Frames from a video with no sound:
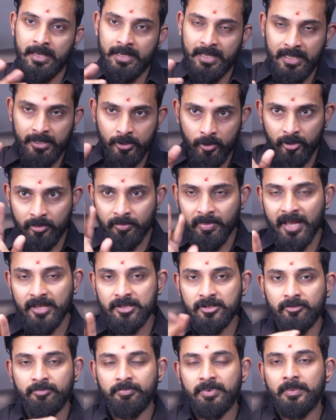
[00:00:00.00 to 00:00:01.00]
நேற்று ஒரு
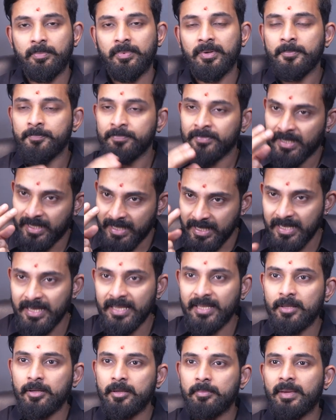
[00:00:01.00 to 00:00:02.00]
பேட்ச் ஆஃப் பீப்புள்
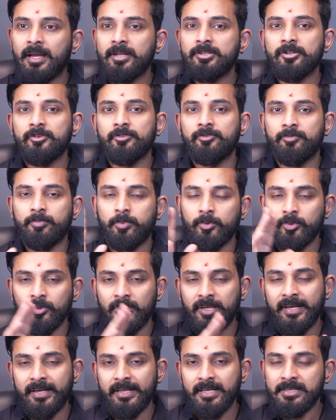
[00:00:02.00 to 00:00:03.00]
இன்றைக்கி பேட்ச் ஆஃப் புது
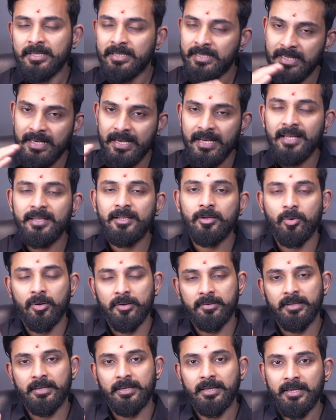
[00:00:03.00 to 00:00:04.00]
லேடிஸ் இல்லைனா இந்த
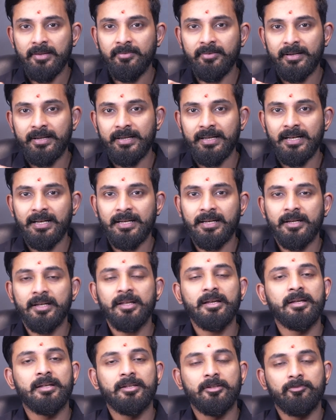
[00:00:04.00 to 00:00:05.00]
குழந்தைங்க இவங்ககிட்டலாம்
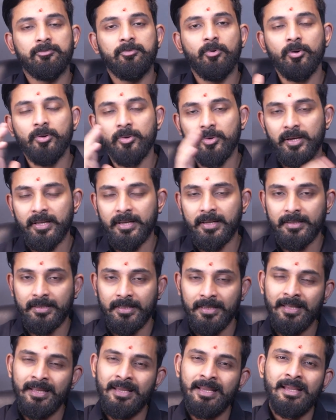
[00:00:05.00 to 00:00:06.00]
நின்று இந்த ஃபோட்டோ
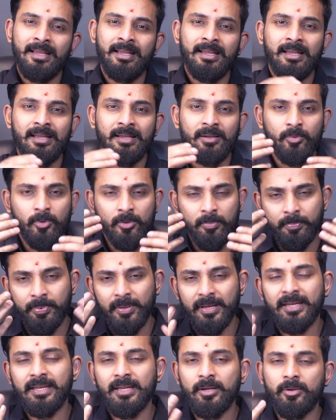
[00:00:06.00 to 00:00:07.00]
எடுக்கிறத ஒரு
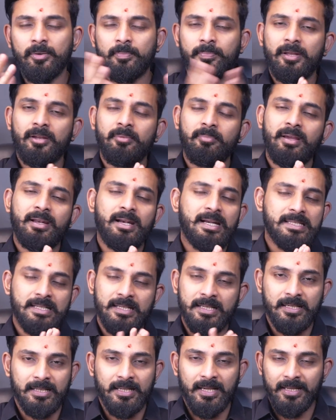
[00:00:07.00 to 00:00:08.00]
பெரிய ஒரு பெருமையாக
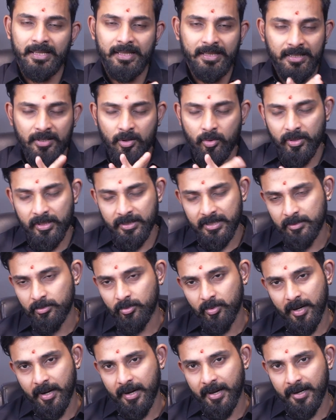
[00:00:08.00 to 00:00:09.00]
நினச்சிக்கிட்டு இருக்காங்க இங்கே இருக்கக்கூடிய
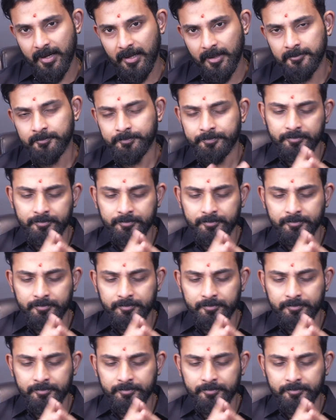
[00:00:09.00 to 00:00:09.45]
திமுக காரங்க